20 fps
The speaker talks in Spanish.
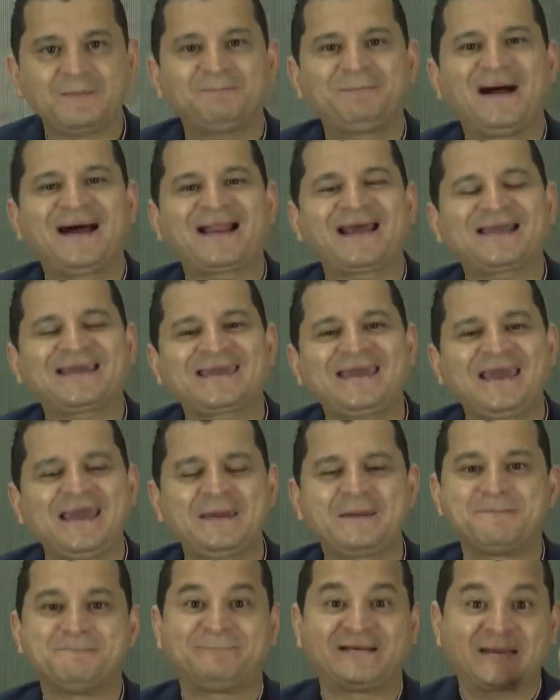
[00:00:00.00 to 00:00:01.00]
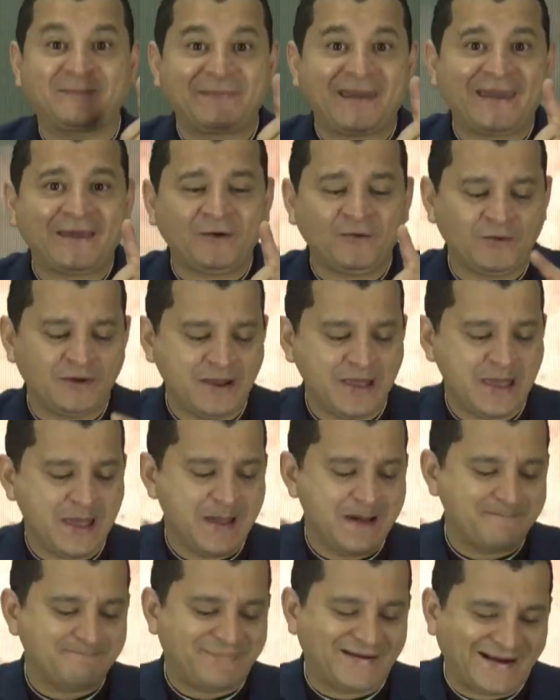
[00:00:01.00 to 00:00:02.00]
¿Para qué? Primero,
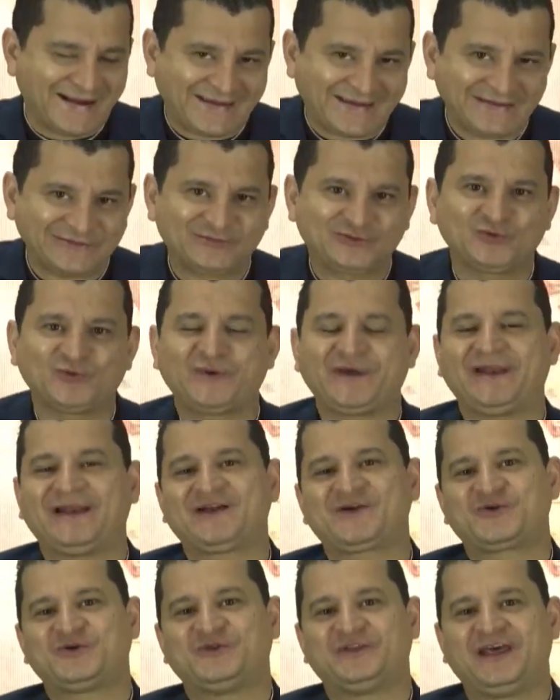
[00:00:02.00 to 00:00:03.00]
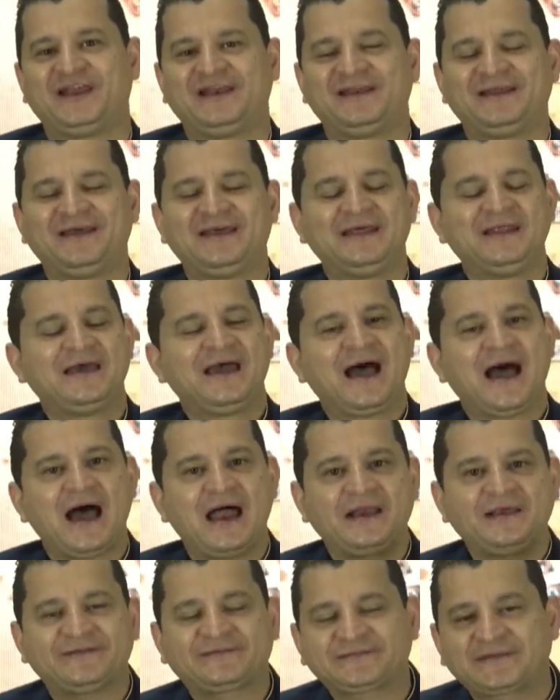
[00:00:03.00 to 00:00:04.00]
para que estuvieran con Él.
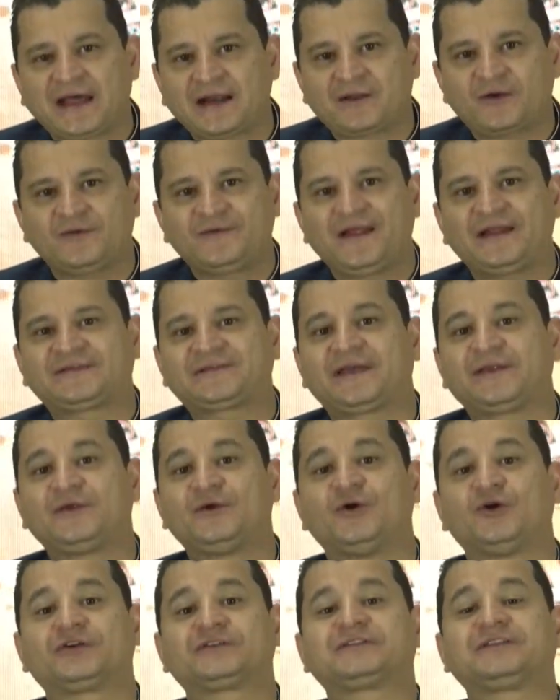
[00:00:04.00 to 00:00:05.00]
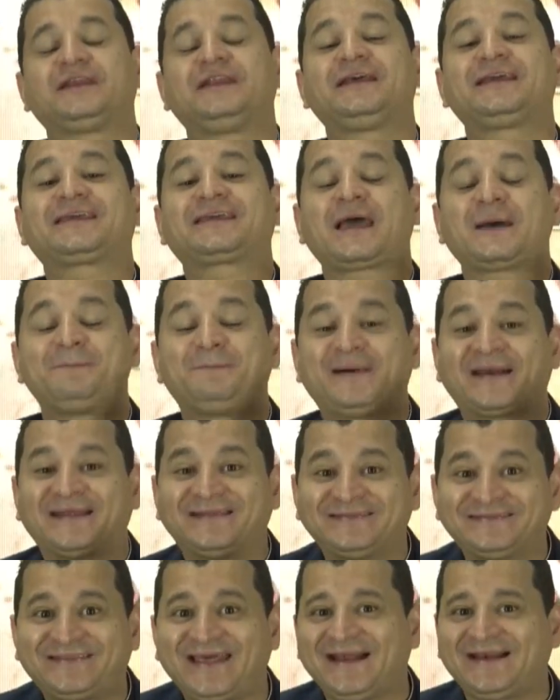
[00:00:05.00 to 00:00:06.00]
Al estar con el Señor, tienen que
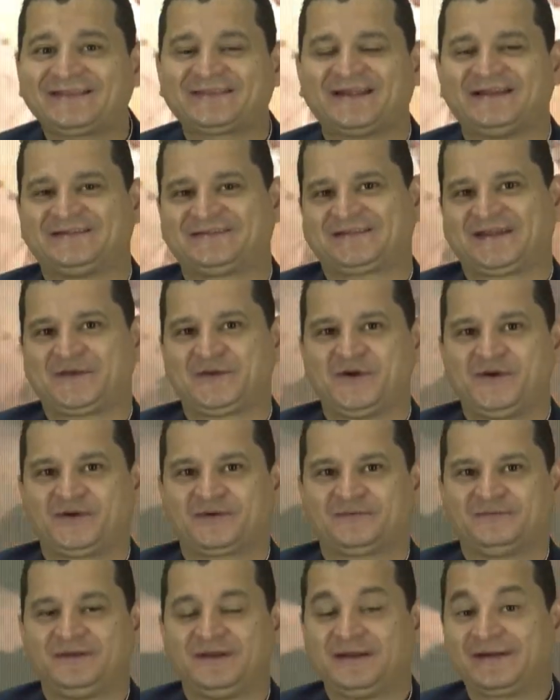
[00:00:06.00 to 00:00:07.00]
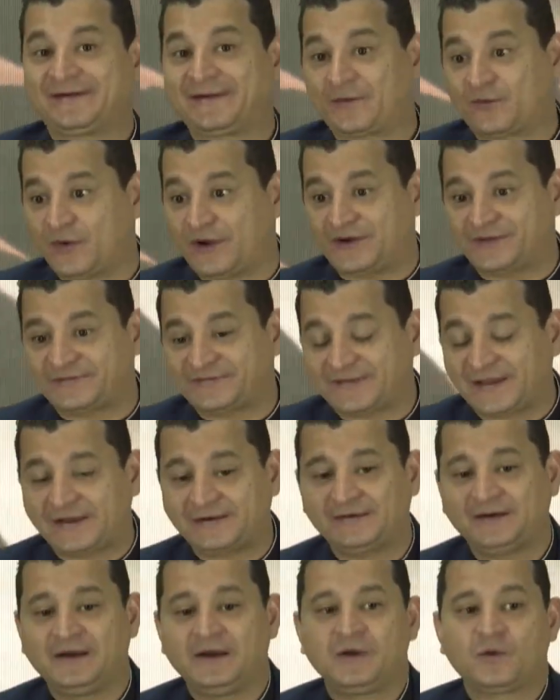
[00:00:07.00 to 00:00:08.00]
aprender del Señor.
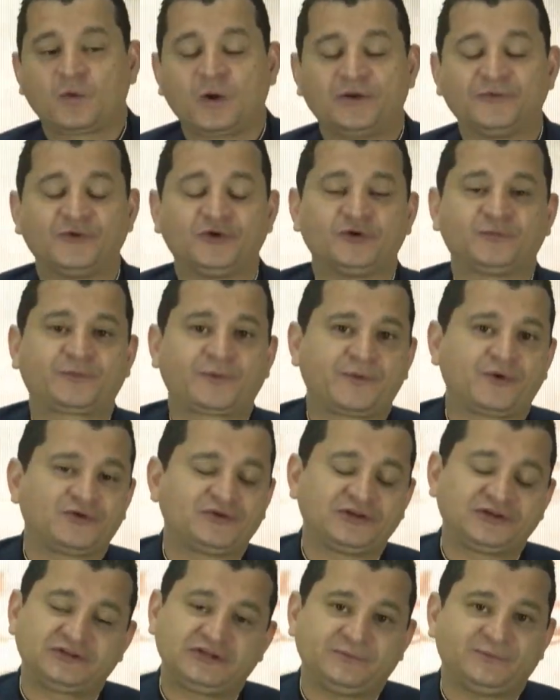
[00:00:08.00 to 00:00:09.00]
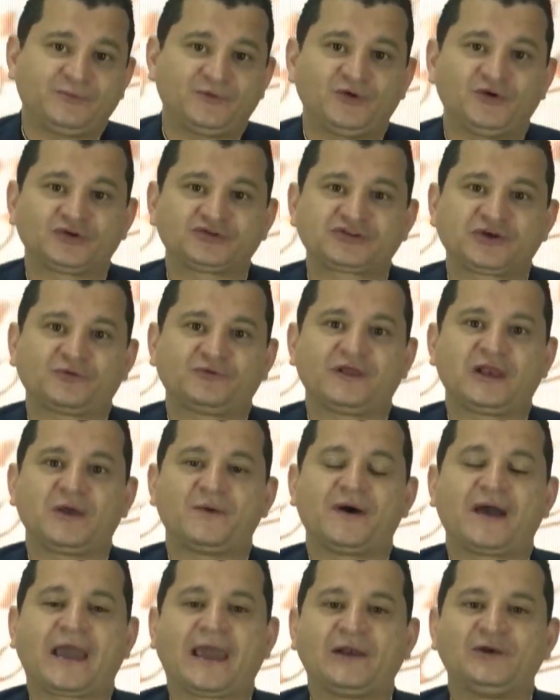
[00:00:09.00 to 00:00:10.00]
Recuérdense cuando los primeros discípulos, según el
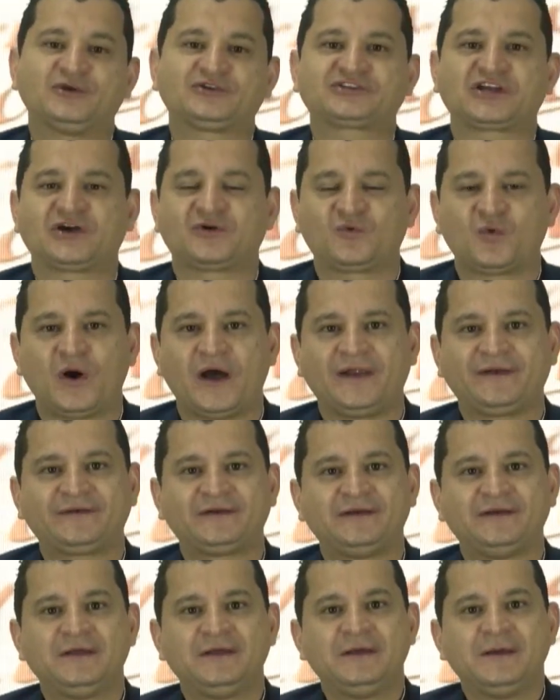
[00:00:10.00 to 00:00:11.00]
Evangelio de San Juan,